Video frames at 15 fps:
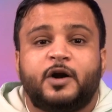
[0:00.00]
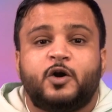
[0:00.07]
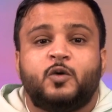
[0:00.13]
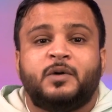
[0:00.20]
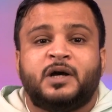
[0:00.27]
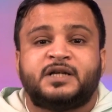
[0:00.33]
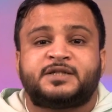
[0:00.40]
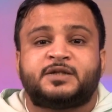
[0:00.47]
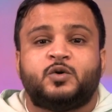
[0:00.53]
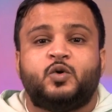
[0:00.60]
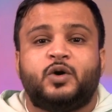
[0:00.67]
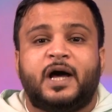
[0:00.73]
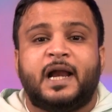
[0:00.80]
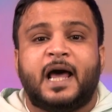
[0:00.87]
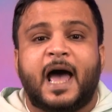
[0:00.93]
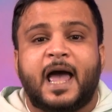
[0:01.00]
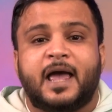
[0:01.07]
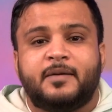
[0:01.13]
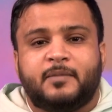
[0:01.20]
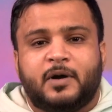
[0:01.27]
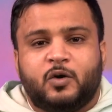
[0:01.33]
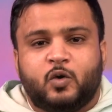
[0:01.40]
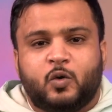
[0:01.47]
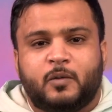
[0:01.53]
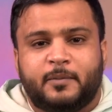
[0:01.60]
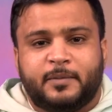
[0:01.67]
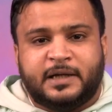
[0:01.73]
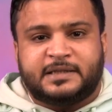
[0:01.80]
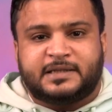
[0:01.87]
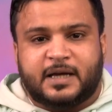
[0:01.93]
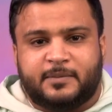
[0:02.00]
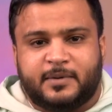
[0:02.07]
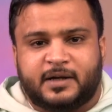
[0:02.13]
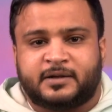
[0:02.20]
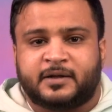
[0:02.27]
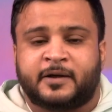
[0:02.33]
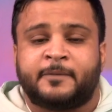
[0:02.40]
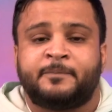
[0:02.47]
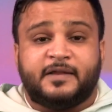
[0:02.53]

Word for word: أنهم يحصلون على أي معلومة من حساباتك